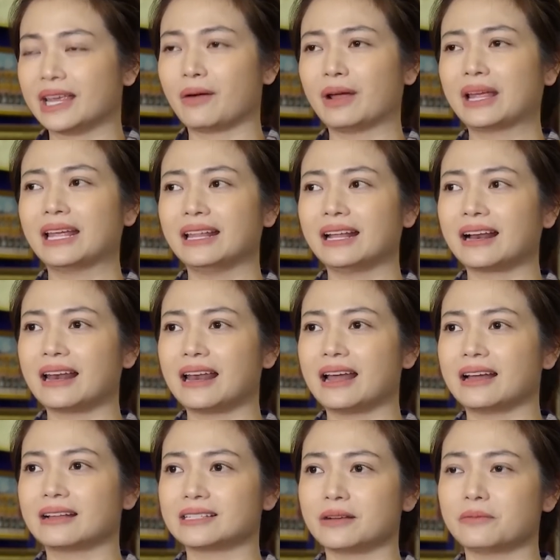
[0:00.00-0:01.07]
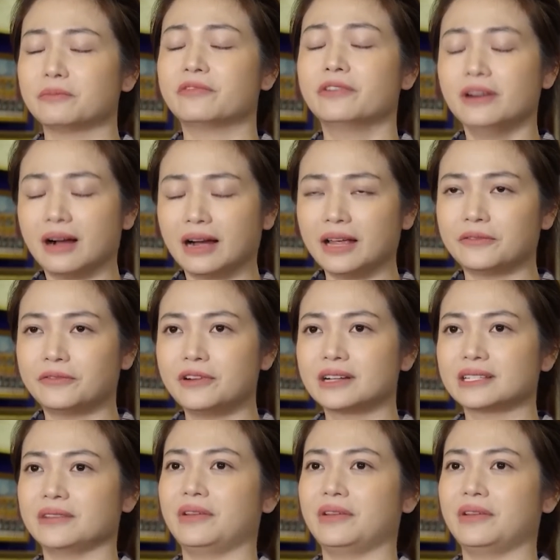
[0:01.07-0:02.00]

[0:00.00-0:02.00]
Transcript: Thì kiểu anh nghĩ rằng là trọng Phương ấy,